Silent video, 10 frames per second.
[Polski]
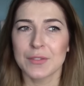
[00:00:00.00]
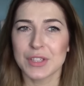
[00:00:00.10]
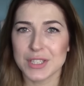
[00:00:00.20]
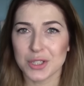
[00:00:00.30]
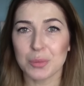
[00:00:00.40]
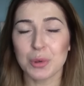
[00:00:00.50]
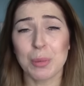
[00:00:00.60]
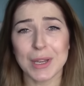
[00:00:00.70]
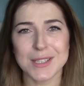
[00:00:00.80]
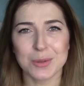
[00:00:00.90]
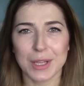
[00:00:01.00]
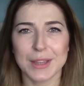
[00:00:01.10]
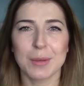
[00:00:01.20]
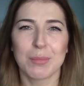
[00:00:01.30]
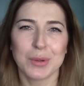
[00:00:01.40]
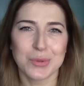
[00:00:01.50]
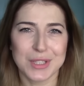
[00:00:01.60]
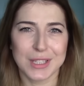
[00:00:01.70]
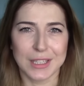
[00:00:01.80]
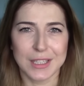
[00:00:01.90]
Wiecie co, to były bardzo ładne
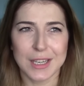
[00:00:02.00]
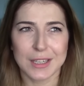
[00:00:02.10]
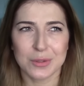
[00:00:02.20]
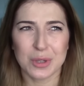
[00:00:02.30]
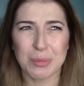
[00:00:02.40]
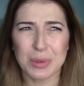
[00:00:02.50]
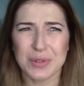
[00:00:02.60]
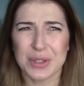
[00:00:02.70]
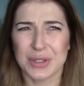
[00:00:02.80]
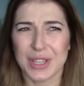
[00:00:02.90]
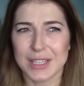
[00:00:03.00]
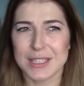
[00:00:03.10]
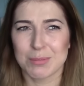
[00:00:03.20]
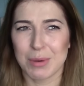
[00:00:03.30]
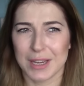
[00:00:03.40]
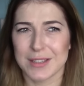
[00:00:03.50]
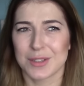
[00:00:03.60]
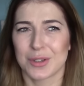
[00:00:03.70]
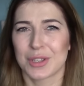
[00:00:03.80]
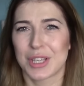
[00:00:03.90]
bluzki, które były wykonane z
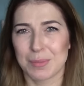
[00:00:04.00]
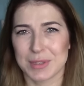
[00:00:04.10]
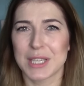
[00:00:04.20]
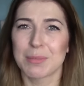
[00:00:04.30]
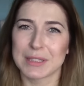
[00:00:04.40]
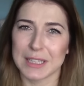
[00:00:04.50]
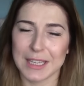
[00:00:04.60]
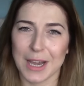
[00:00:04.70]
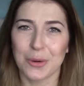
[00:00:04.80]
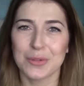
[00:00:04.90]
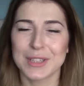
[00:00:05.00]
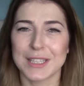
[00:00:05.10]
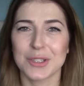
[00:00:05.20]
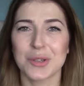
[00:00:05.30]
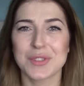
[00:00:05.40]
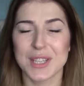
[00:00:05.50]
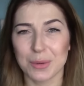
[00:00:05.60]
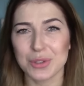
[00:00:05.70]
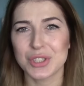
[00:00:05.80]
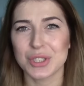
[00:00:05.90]
bardzo kiepskich materiałów, dlatego w
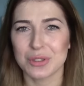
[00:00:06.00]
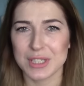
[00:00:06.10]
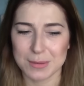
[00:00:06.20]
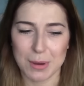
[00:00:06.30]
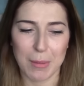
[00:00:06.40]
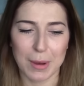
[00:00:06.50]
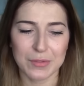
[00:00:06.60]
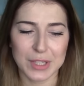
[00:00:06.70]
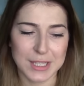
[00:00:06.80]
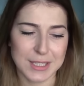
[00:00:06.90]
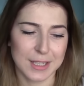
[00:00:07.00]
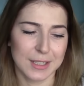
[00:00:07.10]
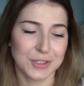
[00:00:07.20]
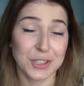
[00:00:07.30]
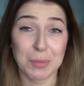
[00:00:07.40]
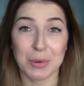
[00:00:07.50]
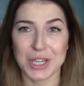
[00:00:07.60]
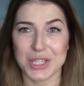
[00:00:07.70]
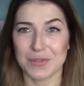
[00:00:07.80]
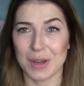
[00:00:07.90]
całości je odesłałam, więc e, dzisiaj
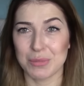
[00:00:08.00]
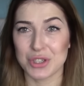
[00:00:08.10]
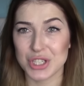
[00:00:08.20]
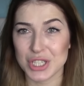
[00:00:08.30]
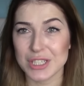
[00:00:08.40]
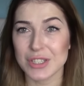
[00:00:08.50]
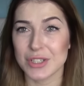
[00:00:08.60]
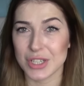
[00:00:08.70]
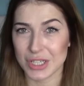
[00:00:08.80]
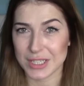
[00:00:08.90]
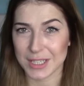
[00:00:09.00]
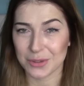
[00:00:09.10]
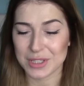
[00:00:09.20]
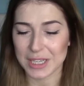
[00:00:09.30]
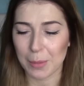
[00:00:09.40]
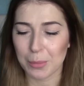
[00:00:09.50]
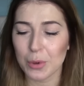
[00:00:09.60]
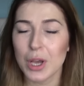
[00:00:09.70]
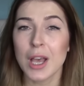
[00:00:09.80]
pokażę Wam trzy rzeczy z tego sklepu,